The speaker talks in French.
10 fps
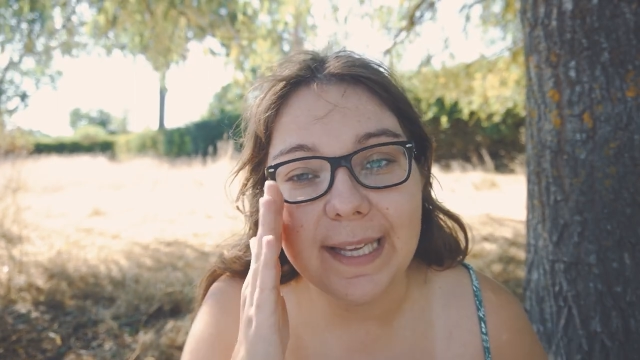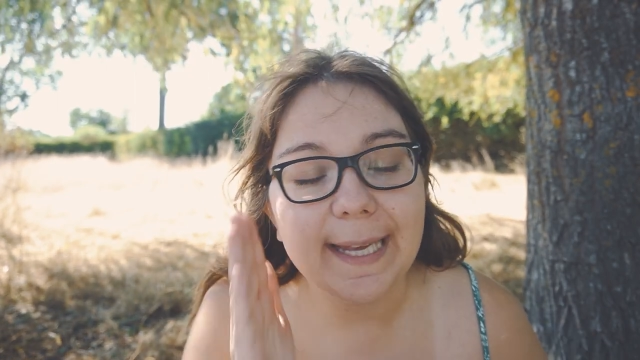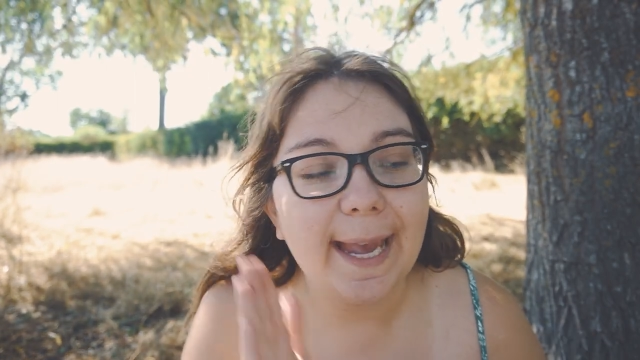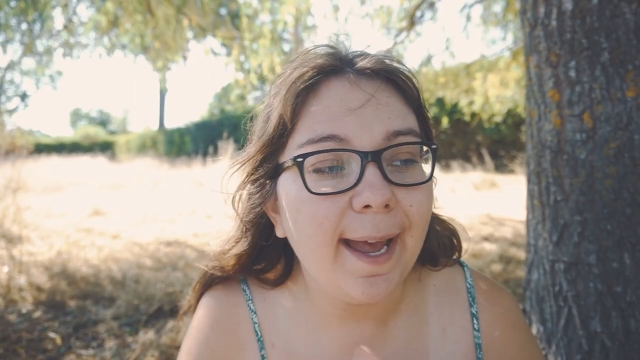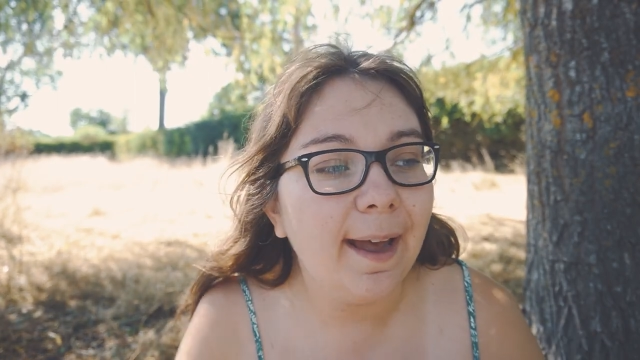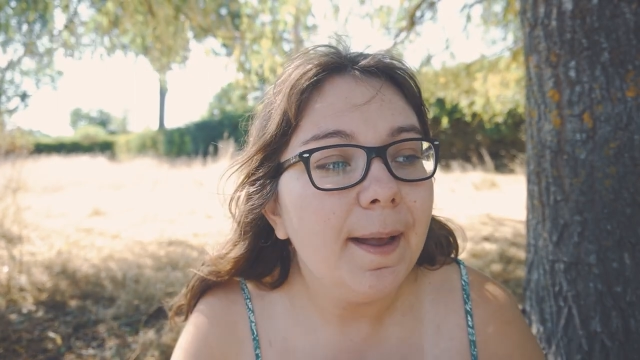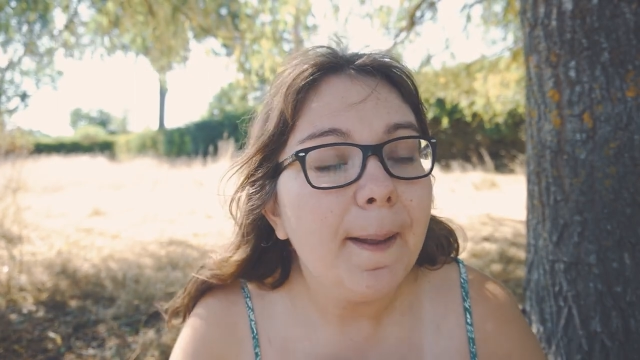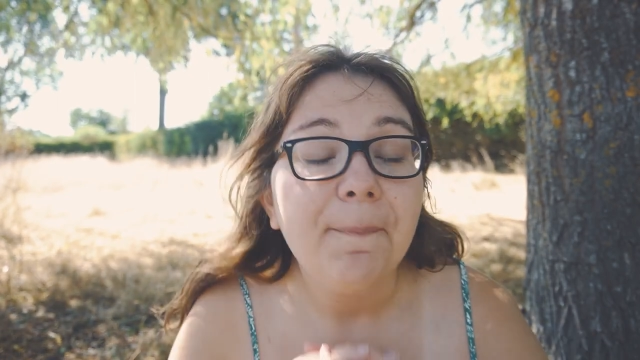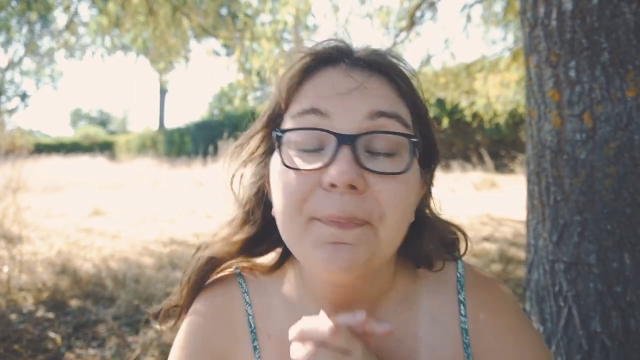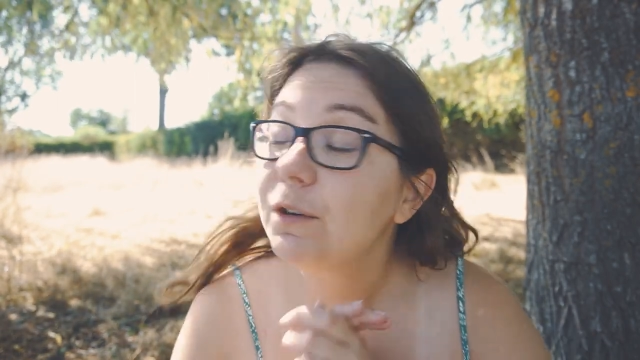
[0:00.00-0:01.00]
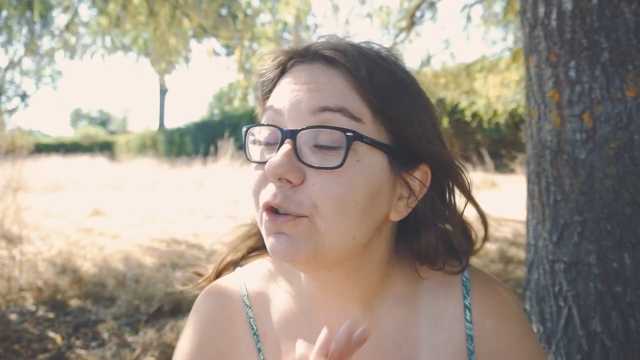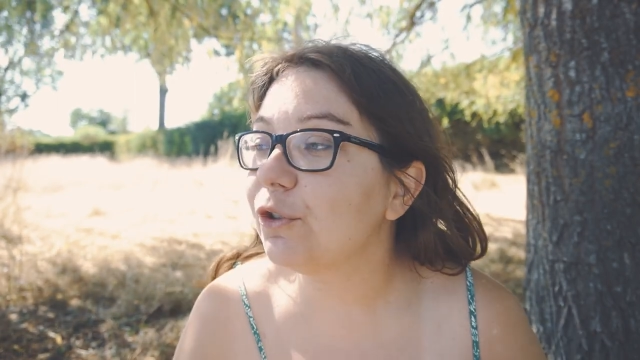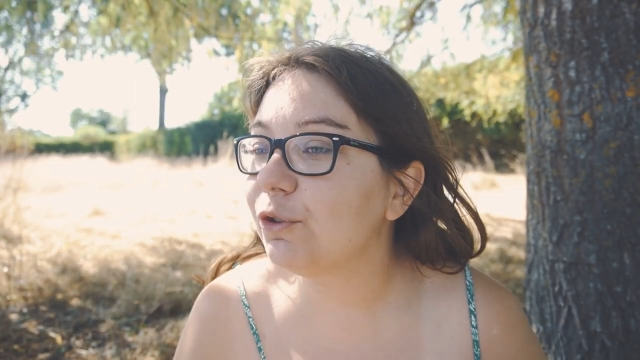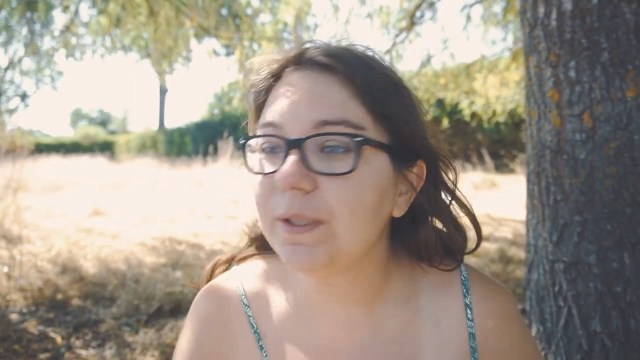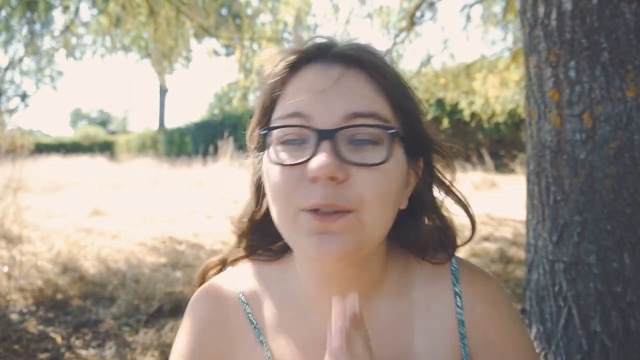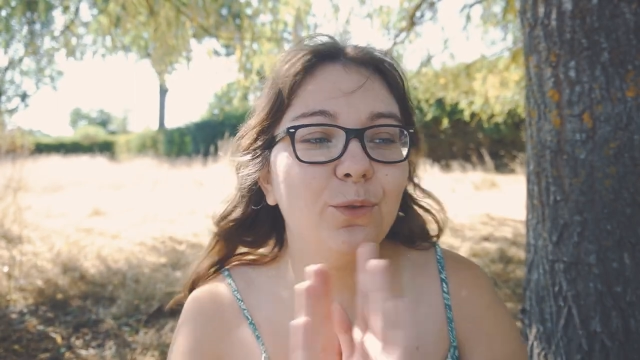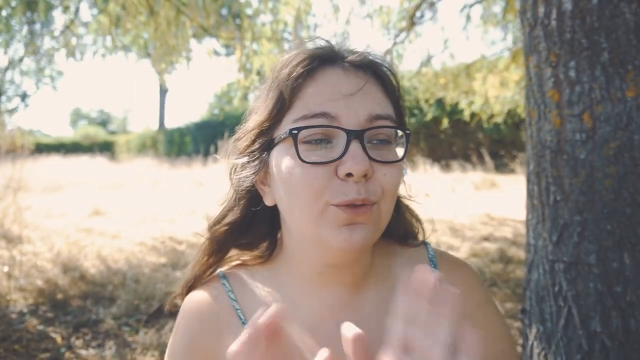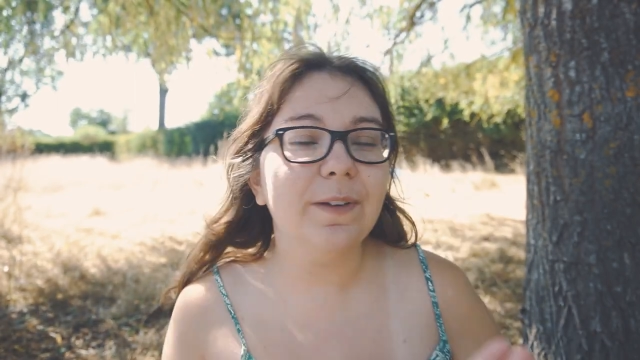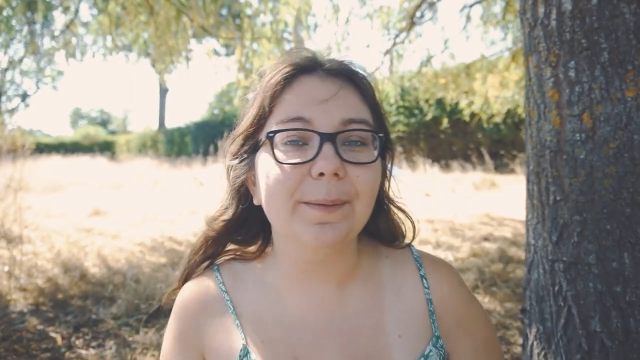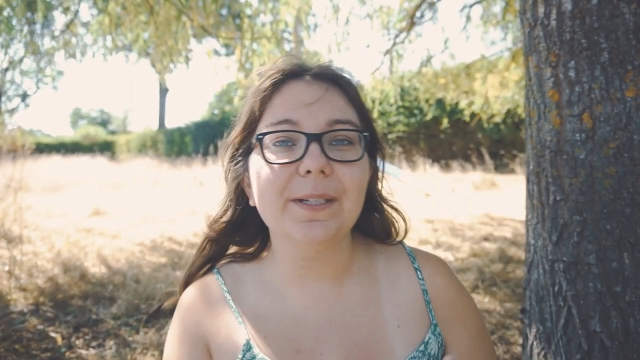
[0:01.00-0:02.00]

hier aujourd'hui tout va